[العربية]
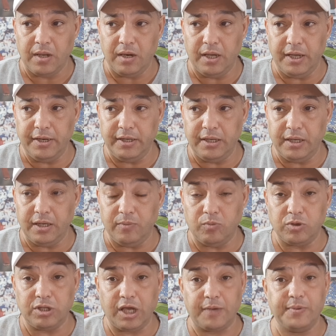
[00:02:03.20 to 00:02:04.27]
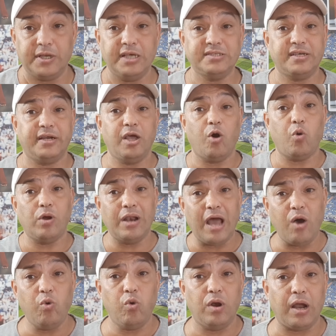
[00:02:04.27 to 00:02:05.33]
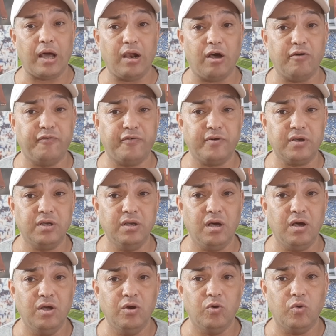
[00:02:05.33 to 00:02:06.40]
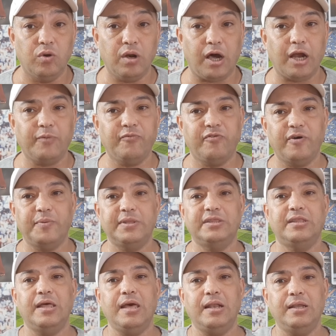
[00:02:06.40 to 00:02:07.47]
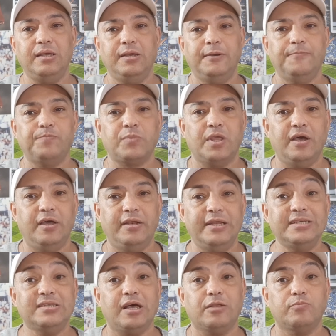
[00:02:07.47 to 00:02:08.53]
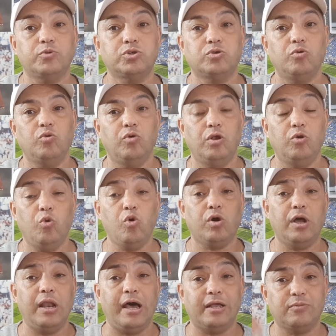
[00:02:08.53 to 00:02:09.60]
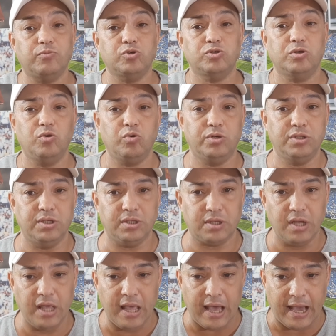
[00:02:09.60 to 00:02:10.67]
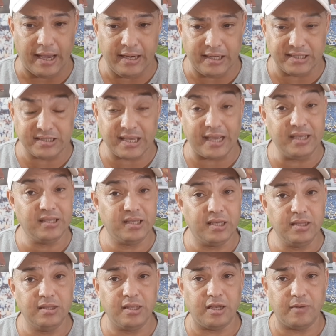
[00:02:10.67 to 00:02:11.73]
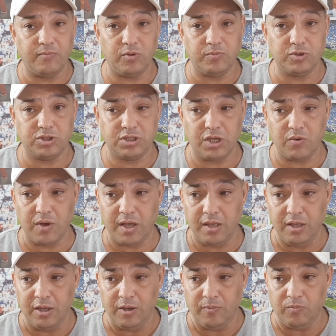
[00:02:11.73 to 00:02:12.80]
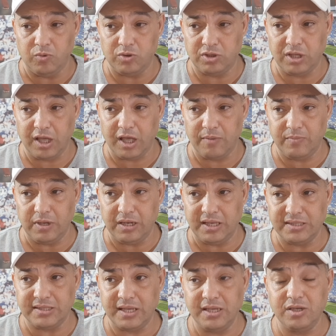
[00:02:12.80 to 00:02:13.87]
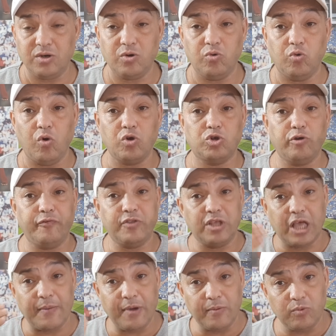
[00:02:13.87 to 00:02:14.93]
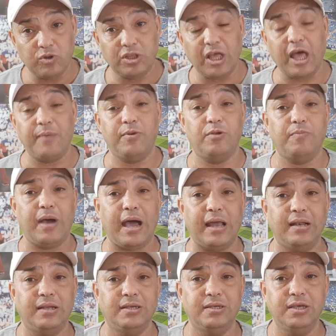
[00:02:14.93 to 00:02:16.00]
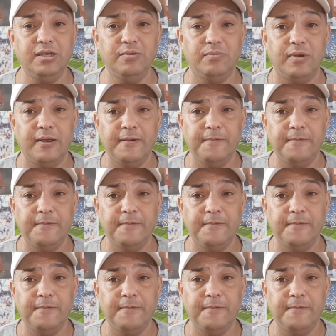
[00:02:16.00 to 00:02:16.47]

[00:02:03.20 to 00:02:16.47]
لأن منتخب الجزائري هو الأول على أفريقيا والعرب فبالتالي الناس هتبص له الوكلاء هتبص له كتير أنا سعيد جدا بمستوى منتخب الجزائر وشفت كمان منتخب المحليين